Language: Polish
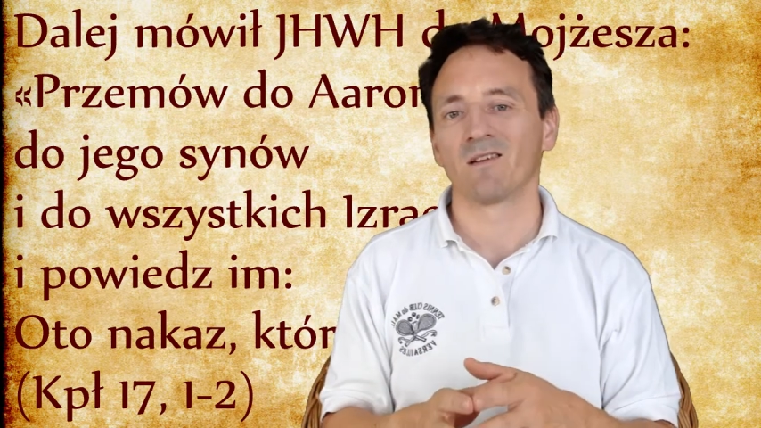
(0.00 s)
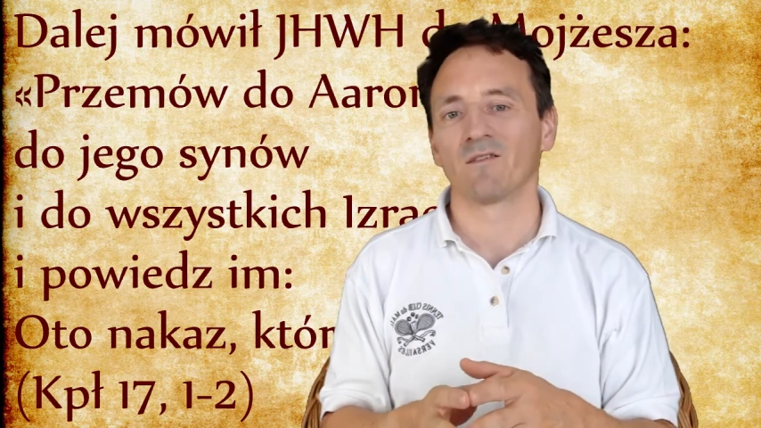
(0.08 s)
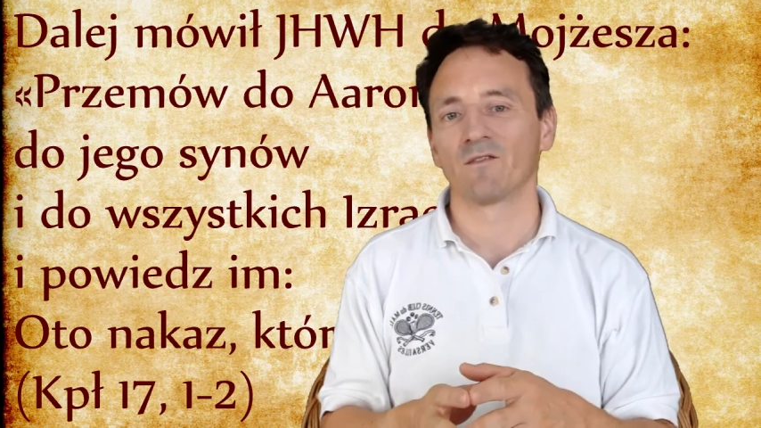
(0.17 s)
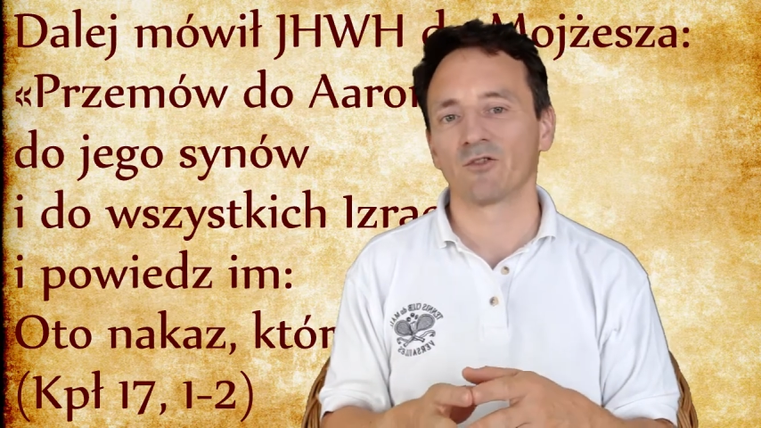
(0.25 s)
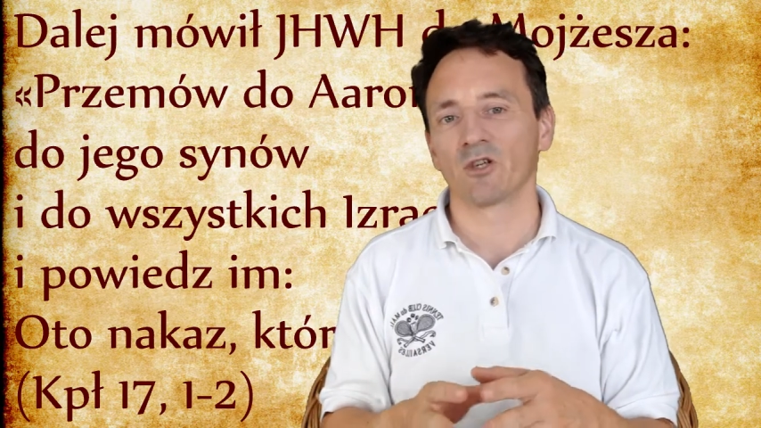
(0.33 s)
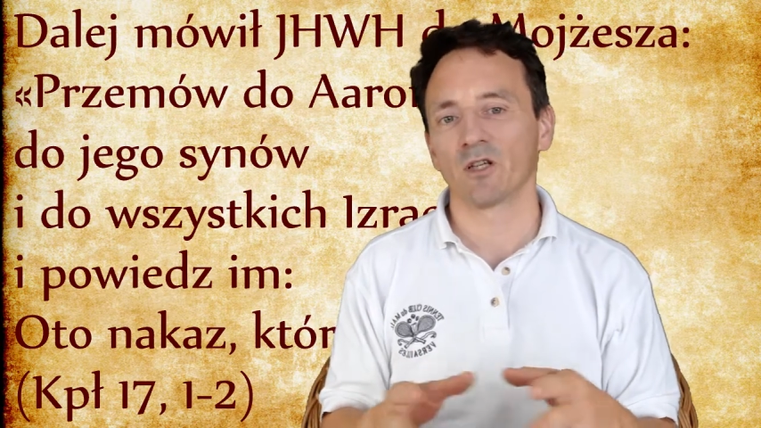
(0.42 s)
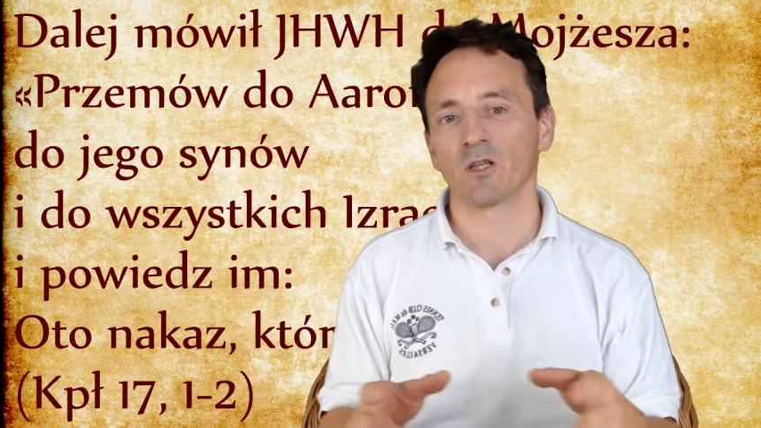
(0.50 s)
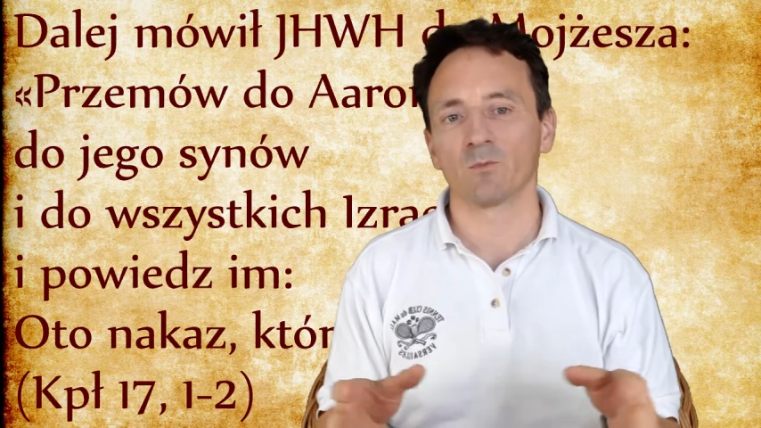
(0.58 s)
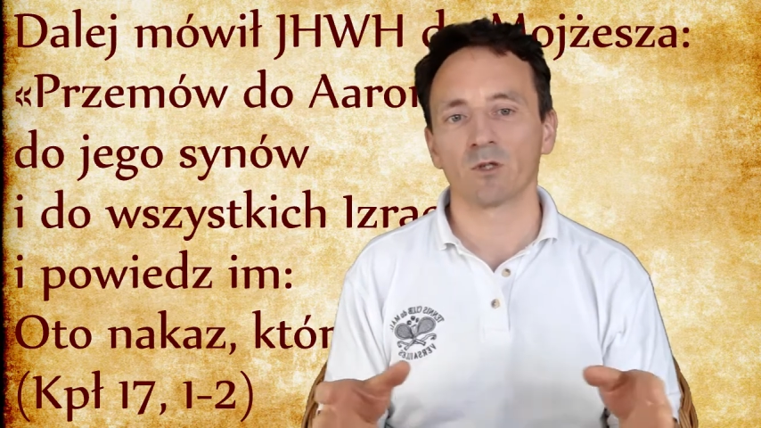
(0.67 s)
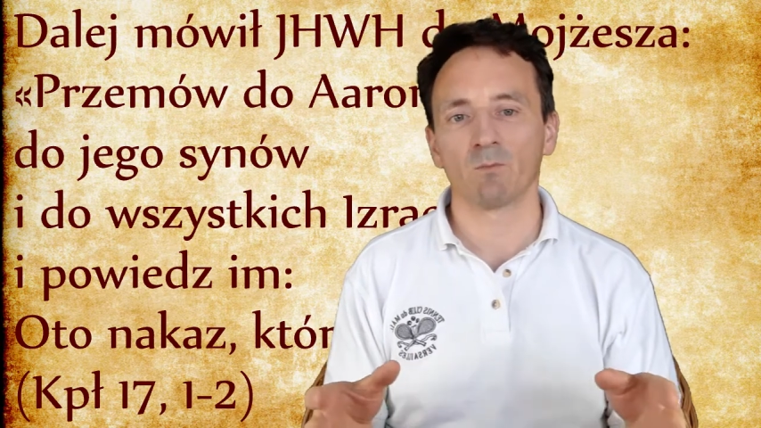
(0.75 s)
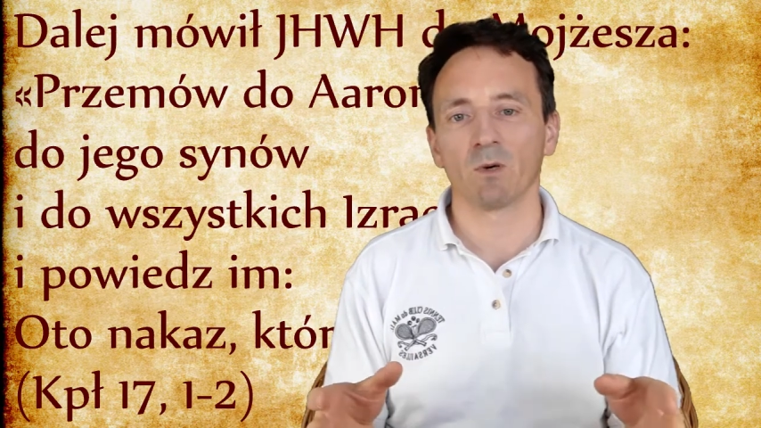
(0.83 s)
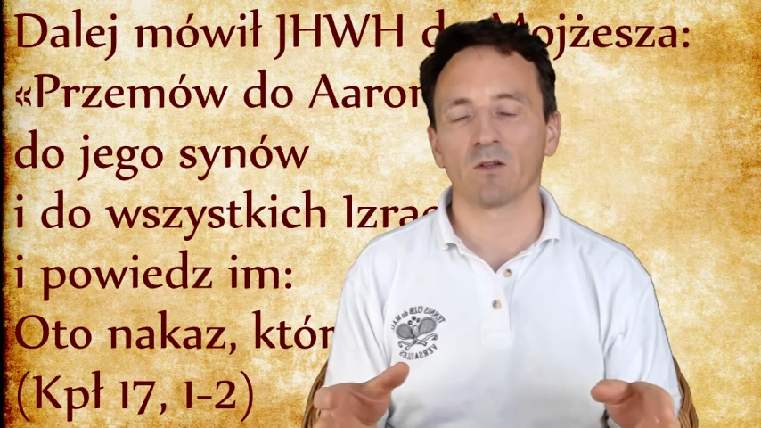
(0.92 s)
W żadnym
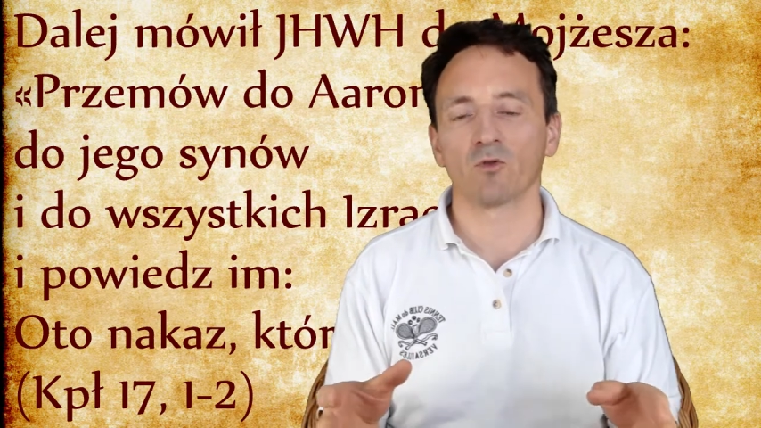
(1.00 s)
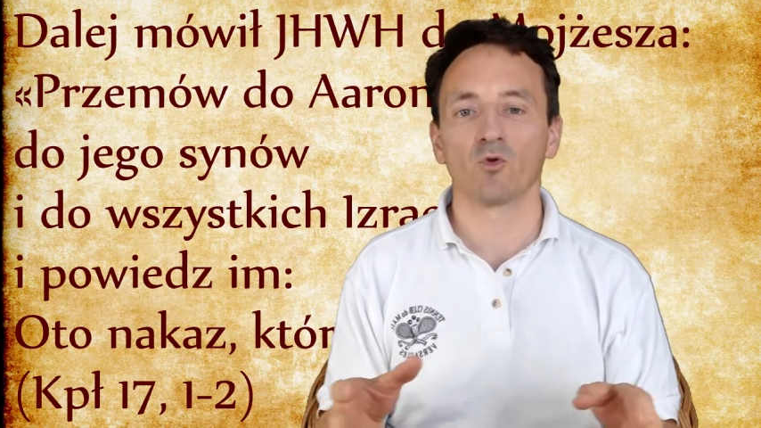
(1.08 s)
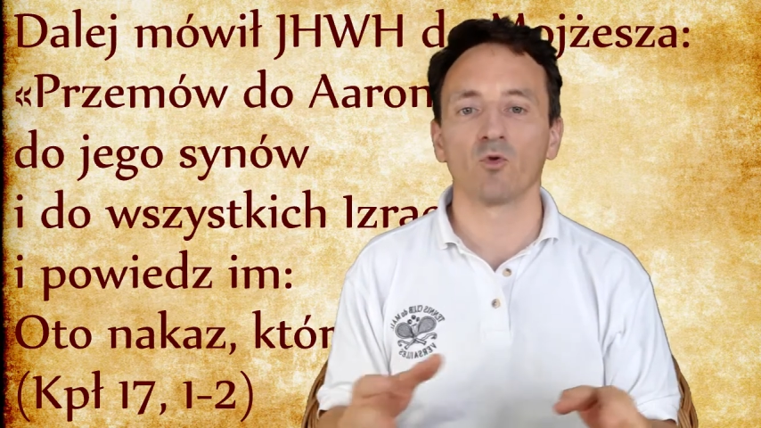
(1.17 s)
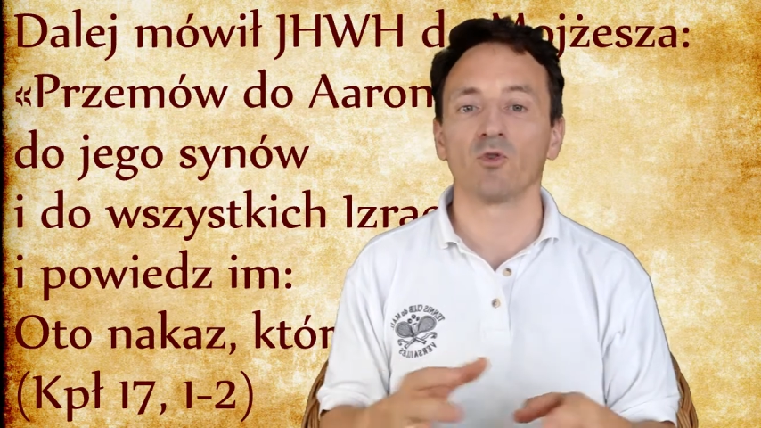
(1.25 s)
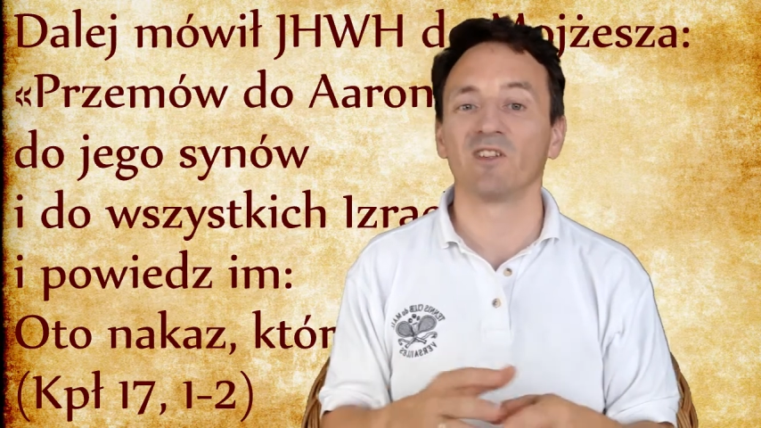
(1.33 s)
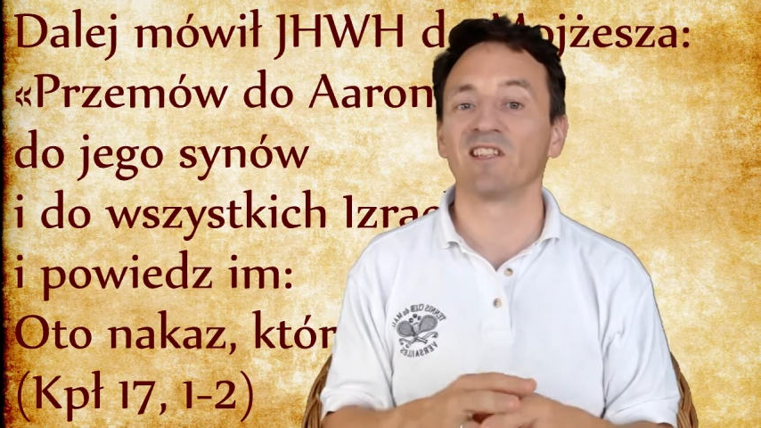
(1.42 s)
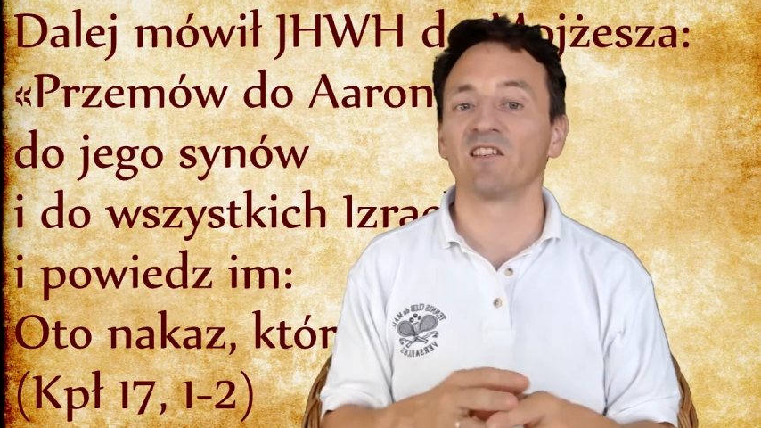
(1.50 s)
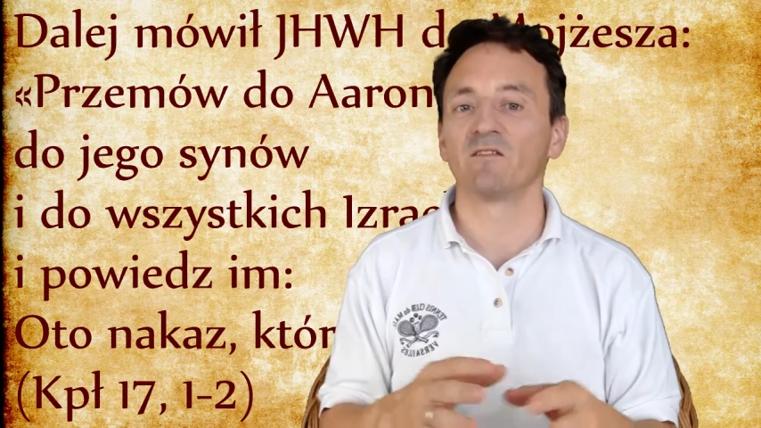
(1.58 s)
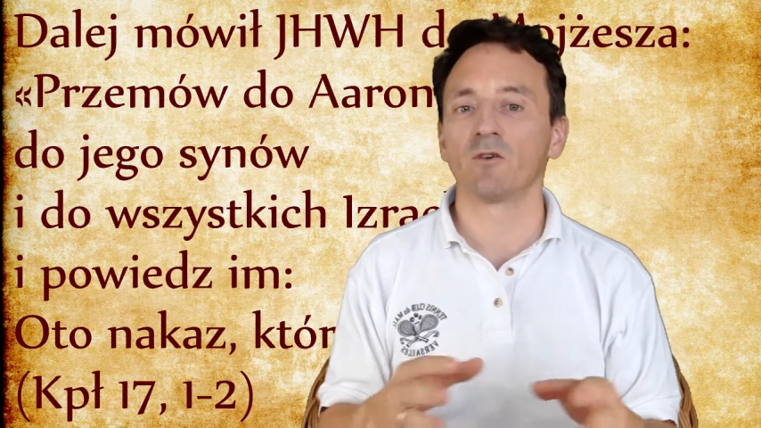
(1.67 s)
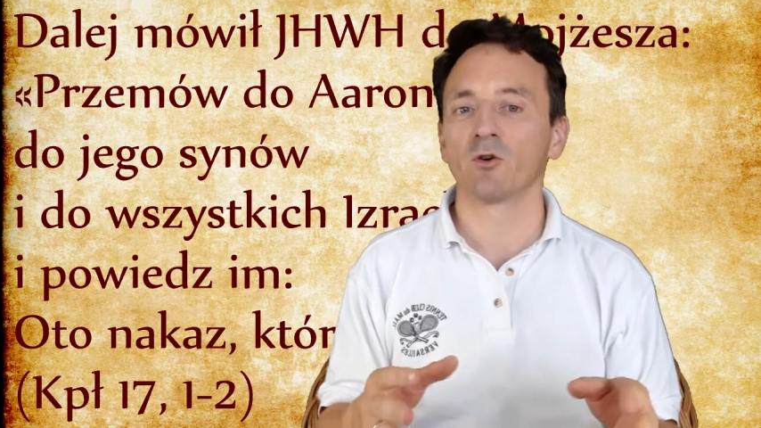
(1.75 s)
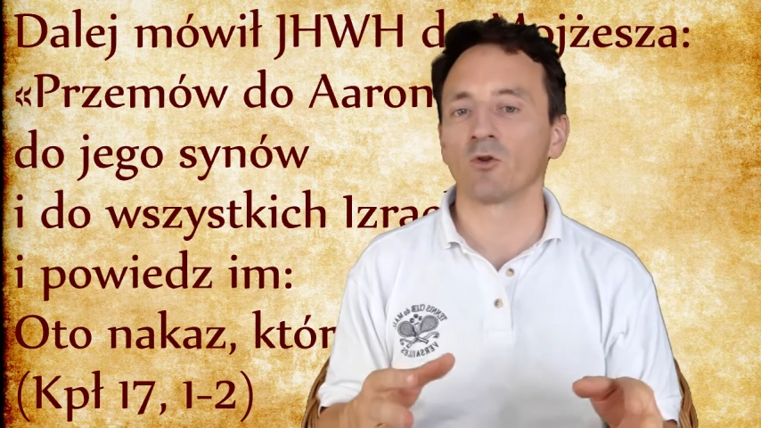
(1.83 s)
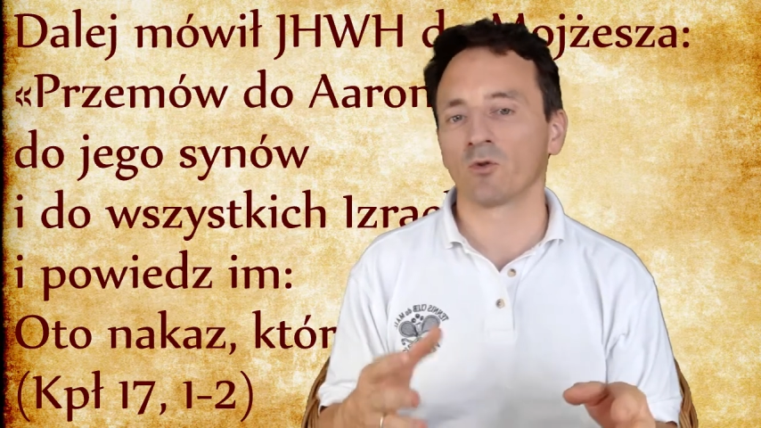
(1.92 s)
przypadku nie
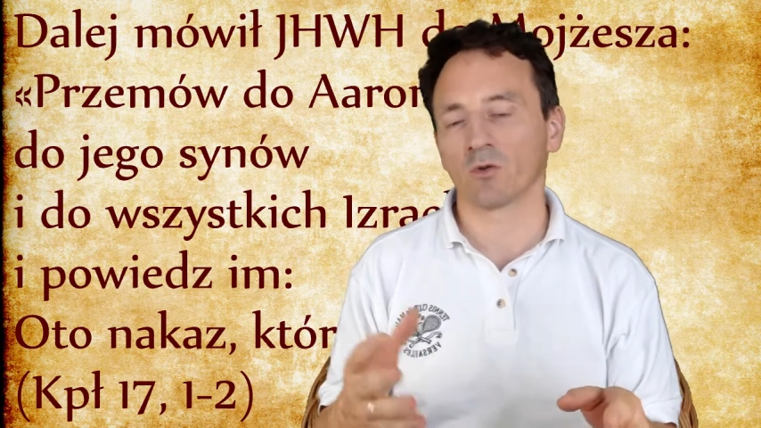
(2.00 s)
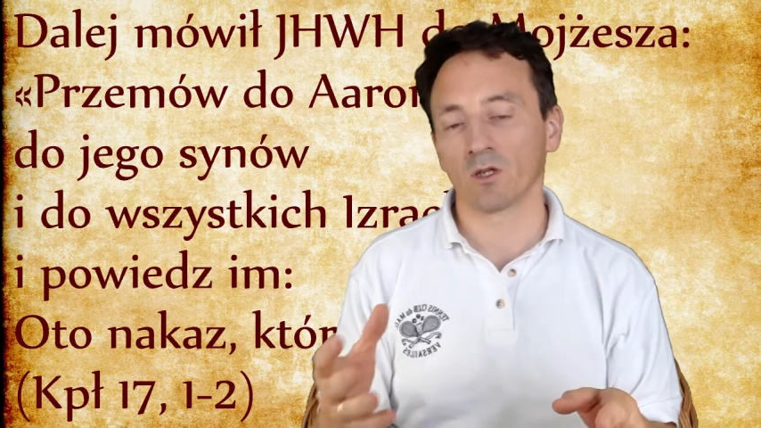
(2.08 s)
wolno